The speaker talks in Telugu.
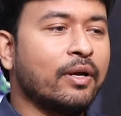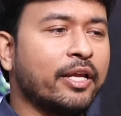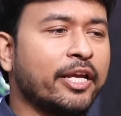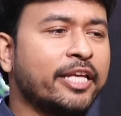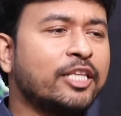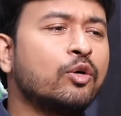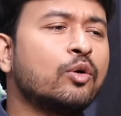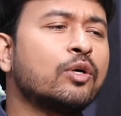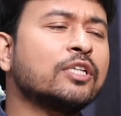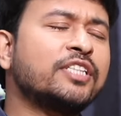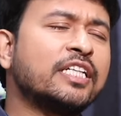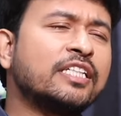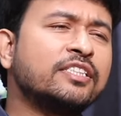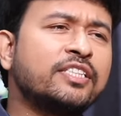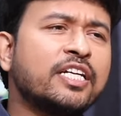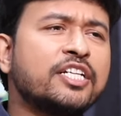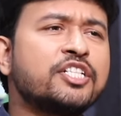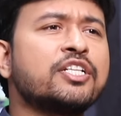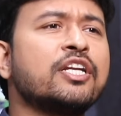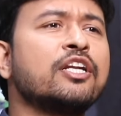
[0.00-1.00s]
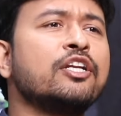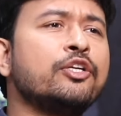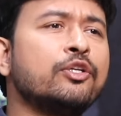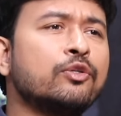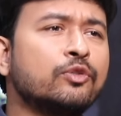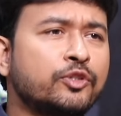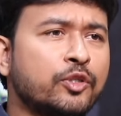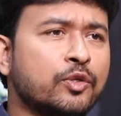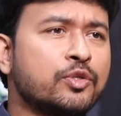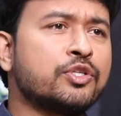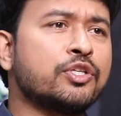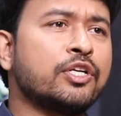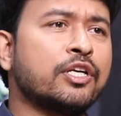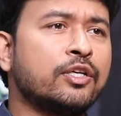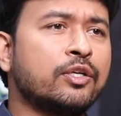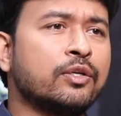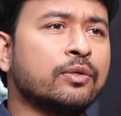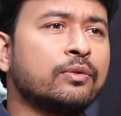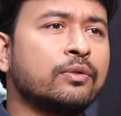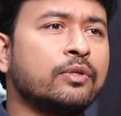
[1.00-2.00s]
ఏదో ఒక సెన్సేషనల్ న్యూస్
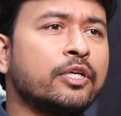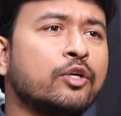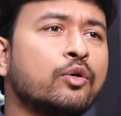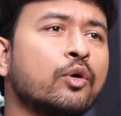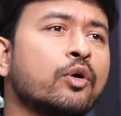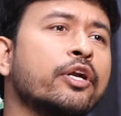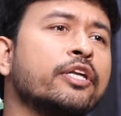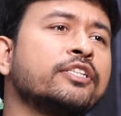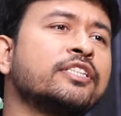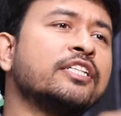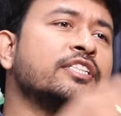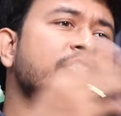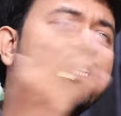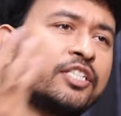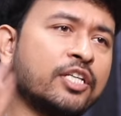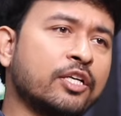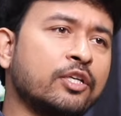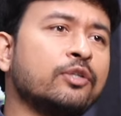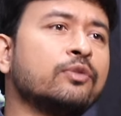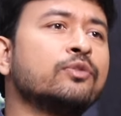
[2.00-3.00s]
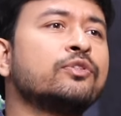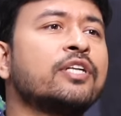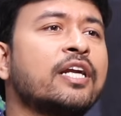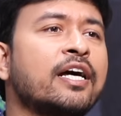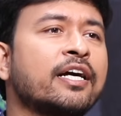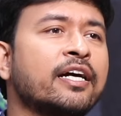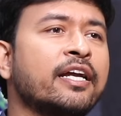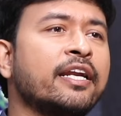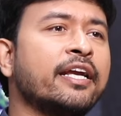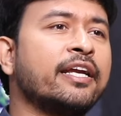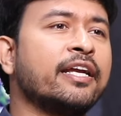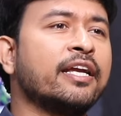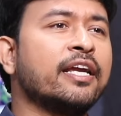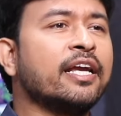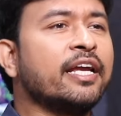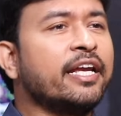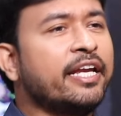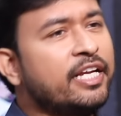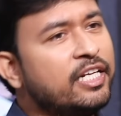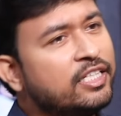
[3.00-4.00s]
వచ్చినట్టు ఇంకొక సెన్సేషనల్ న్యూస్ రాగానే
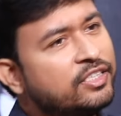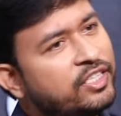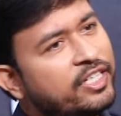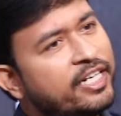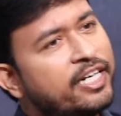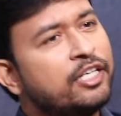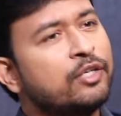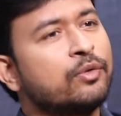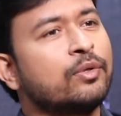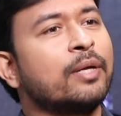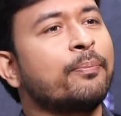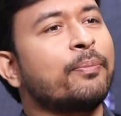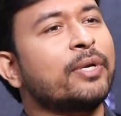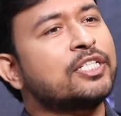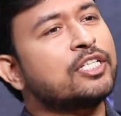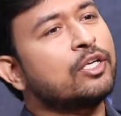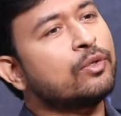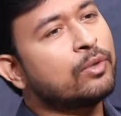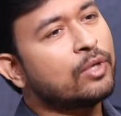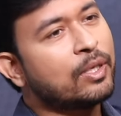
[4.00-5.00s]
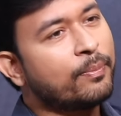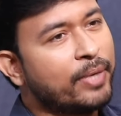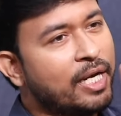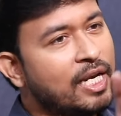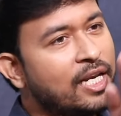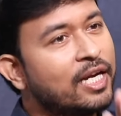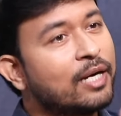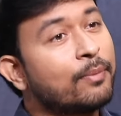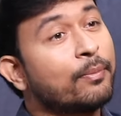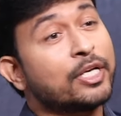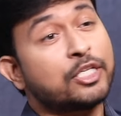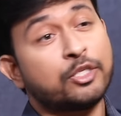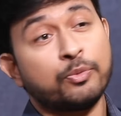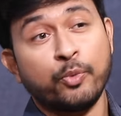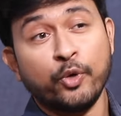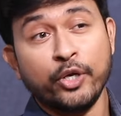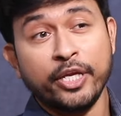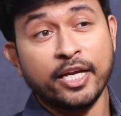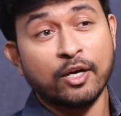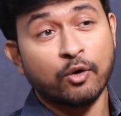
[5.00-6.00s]
ఈ ఇన్సిడెంట్ను కూడా ప్రజలు కూడా మెల్లగా
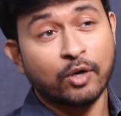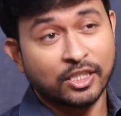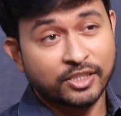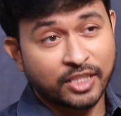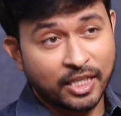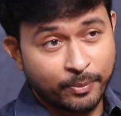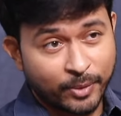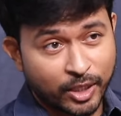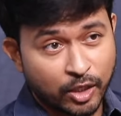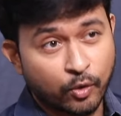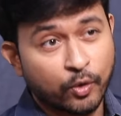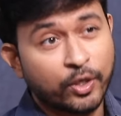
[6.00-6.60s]
మర్చిపోయే అవకాశాలు ఏమైనా